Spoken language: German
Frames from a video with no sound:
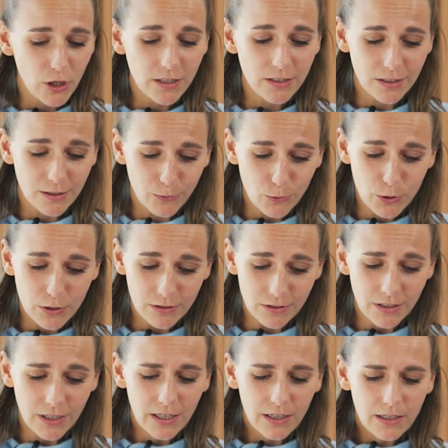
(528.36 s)
schlechte Quote.
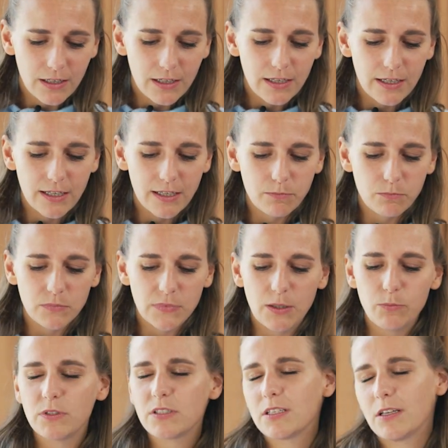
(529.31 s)
Ähm,
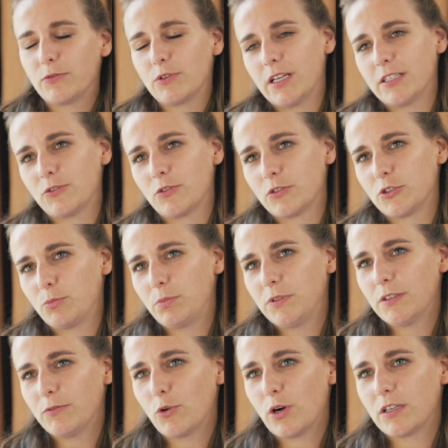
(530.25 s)
gibt es da vielleicht noch ein
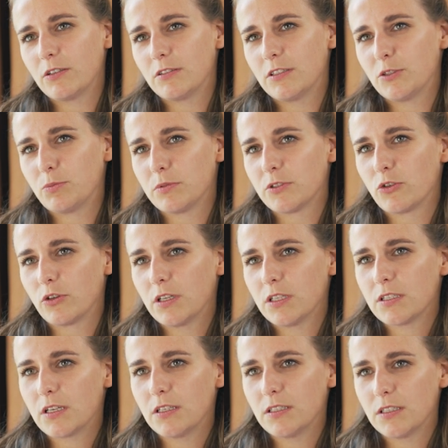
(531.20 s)
Spiel, woran du dich
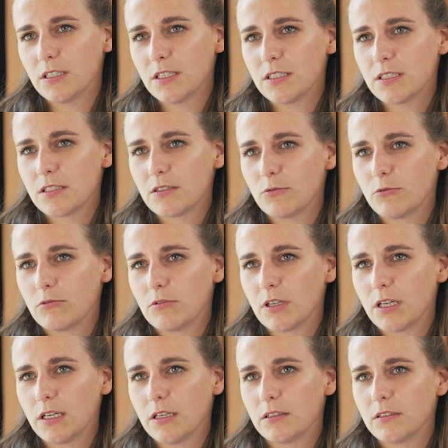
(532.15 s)
besonders erinnerst?
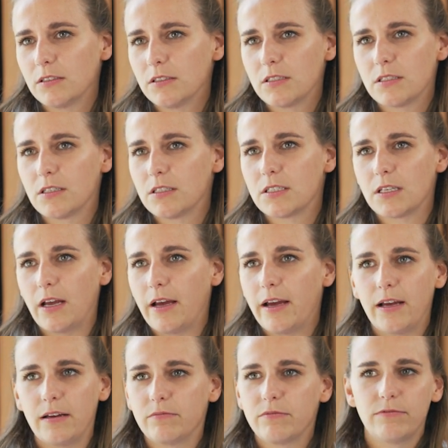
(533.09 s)
Oder ist das, äh,
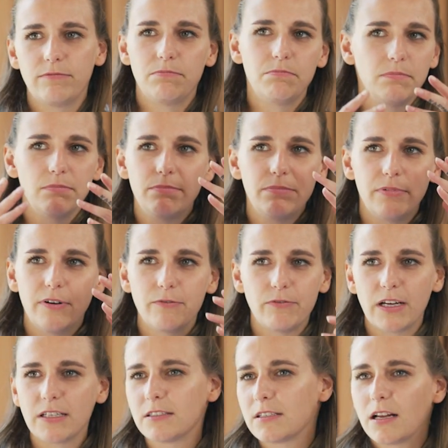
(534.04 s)

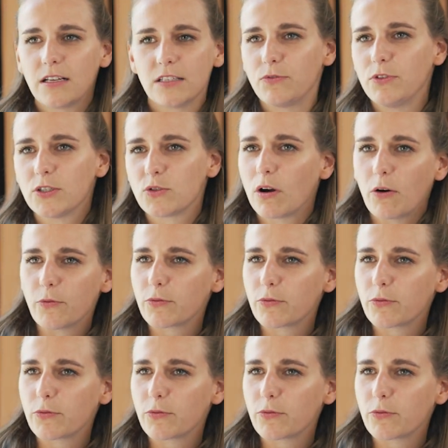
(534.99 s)
war das alles viel zu